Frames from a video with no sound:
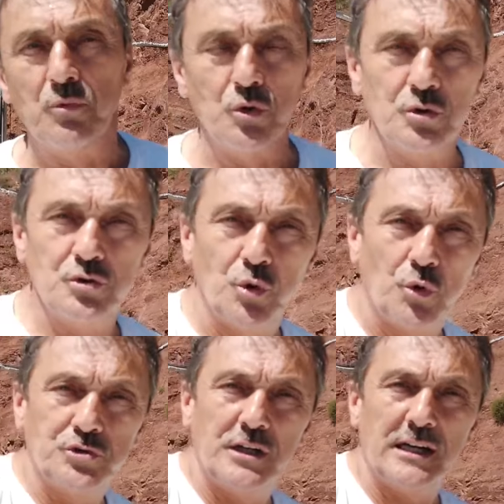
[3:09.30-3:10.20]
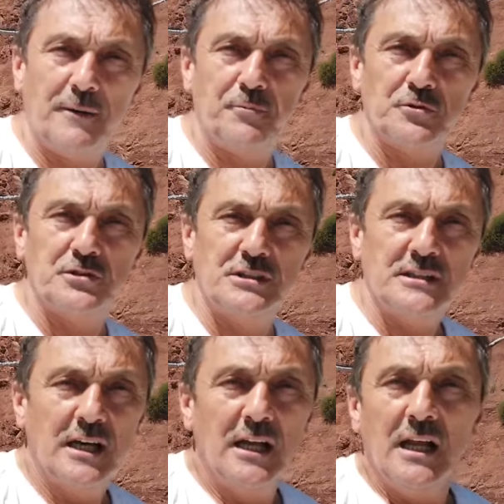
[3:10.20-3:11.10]
Bunu soğuk suyla ne yapıyorsunuz
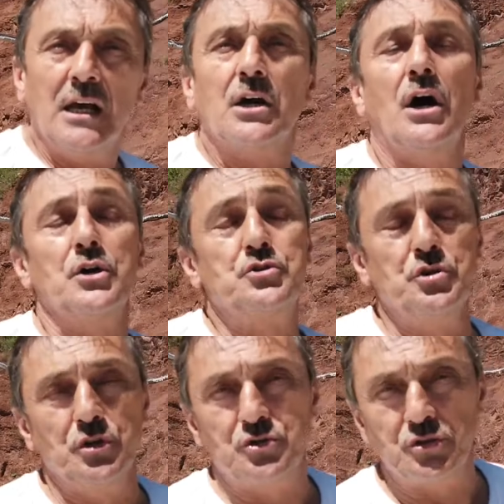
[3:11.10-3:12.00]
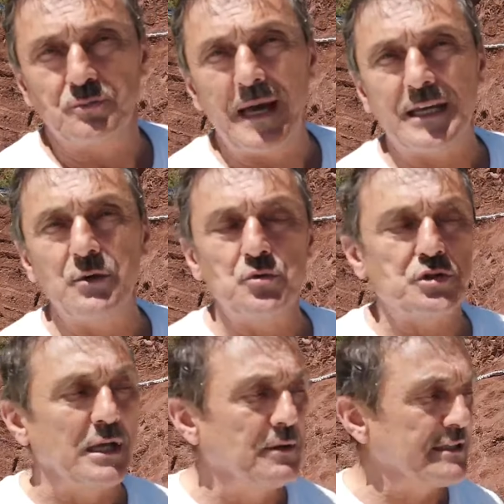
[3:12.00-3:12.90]
siz? Karıştırıyoruz. Karıştırıyorsunuz. Belki
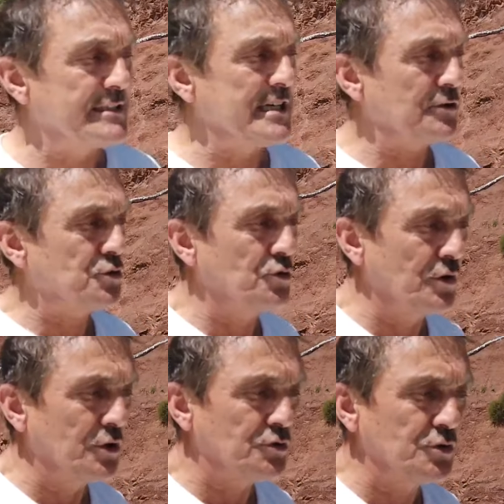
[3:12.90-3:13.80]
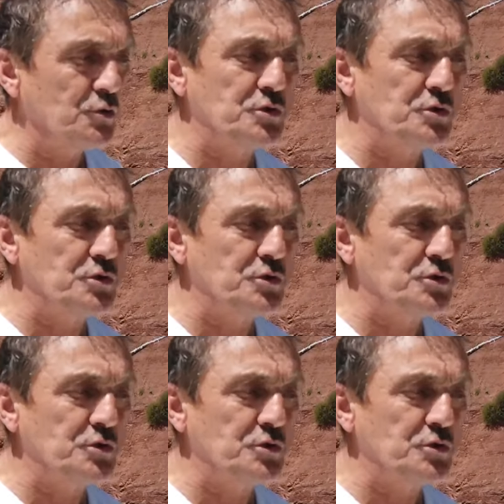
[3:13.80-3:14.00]
üçte biri sıcak su kullanıyorsunuz.